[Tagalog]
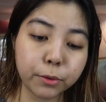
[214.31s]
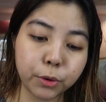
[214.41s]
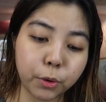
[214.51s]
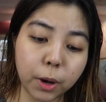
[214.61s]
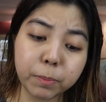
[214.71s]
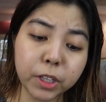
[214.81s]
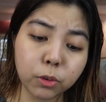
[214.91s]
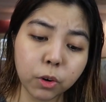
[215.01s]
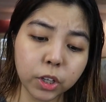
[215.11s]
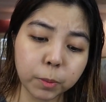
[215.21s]
I don't know,
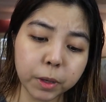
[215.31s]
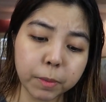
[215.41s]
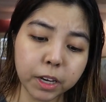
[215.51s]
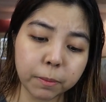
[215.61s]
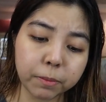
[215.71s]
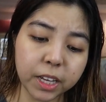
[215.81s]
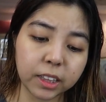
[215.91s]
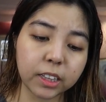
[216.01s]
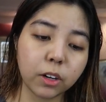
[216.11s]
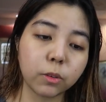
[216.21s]
update ko kayo pag may
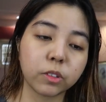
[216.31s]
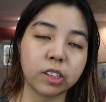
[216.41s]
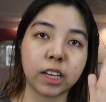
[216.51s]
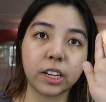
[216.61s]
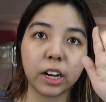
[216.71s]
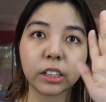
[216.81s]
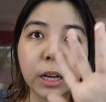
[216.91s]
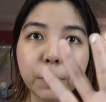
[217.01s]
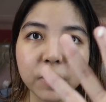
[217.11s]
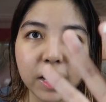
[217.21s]
updated akong skincare.
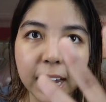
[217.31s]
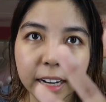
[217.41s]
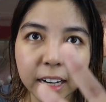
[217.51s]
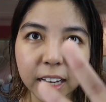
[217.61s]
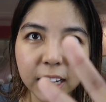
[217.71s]
Tapos, ayan.